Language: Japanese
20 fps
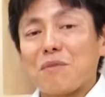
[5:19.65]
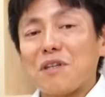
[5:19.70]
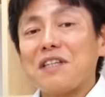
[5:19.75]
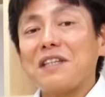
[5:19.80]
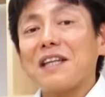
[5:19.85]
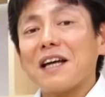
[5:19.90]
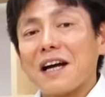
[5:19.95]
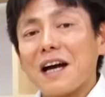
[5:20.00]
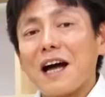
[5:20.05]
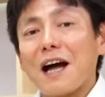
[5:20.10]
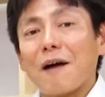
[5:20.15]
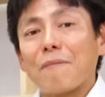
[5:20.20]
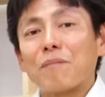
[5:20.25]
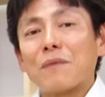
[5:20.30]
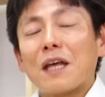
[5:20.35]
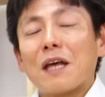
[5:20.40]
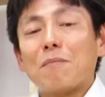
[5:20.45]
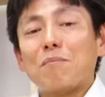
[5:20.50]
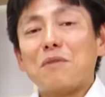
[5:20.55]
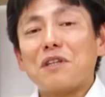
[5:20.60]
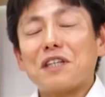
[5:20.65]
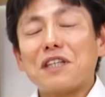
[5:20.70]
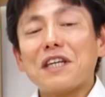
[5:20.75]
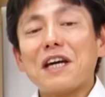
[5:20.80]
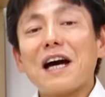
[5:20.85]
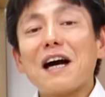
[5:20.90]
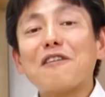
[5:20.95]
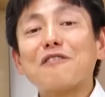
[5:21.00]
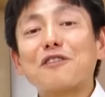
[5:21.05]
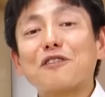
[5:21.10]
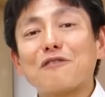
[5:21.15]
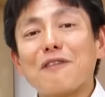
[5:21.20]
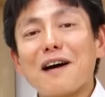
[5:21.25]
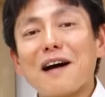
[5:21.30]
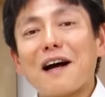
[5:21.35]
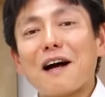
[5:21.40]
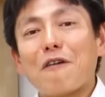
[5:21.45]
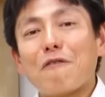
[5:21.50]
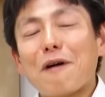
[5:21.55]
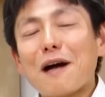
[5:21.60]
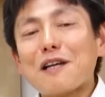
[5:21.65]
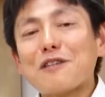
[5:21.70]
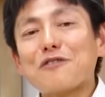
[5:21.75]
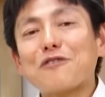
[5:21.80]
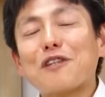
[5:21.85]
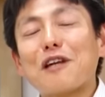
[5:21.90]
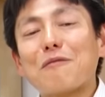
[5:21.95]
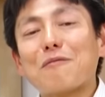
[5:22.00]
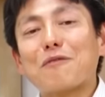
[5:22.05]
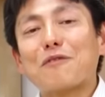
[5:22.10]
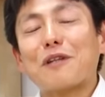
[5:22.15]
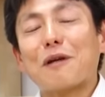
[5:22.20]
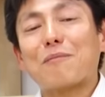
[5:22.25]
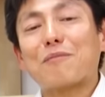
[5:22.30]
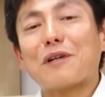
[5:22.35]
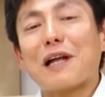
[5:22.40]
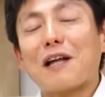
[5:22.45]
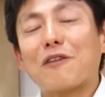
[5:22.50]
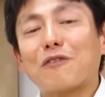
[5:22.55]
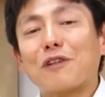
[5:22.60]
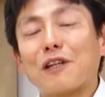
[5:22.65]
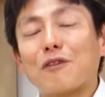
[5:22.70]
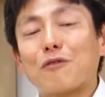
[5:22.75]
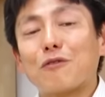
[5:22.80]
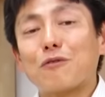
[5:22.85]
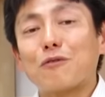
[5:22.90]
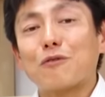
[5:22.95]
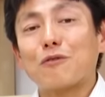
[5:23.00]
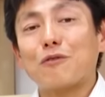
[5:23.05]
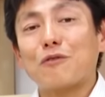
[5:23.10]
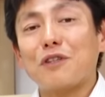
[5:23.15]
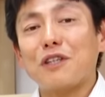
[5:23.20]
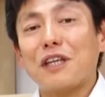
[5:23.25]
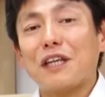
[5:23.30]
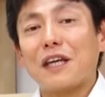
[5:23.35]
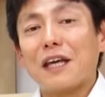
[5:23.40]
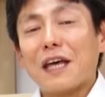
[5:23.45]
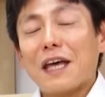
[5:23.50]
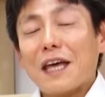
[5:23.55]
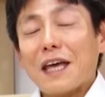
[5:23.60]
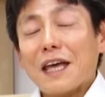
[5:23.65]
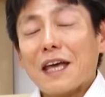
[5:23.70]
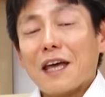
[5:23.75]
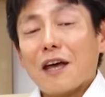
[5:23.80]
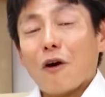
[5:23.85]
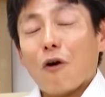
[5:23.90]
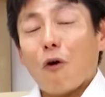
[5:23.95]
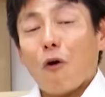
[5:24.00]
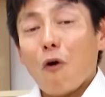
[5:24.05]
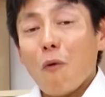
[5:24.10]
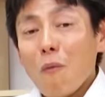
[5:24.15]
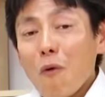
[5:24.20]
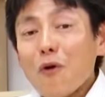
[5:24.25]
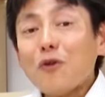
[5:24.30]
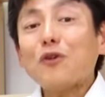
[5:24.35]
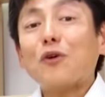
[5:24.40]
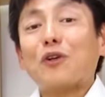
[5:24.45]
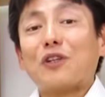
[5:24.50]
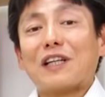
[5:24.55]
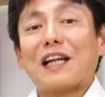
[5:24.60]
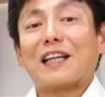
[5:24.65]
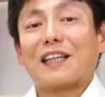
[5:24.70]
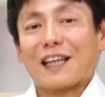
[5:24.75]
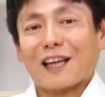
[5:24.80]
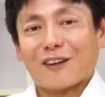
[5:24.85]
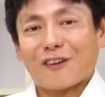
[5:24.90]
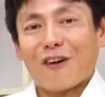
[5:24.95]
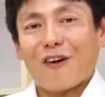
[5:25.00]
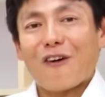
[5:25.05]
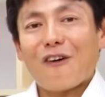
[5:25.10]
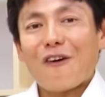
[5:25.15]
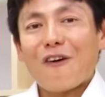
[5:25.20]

みんながミキハウスはファッショナブルなブランドだというふうに思うようになったと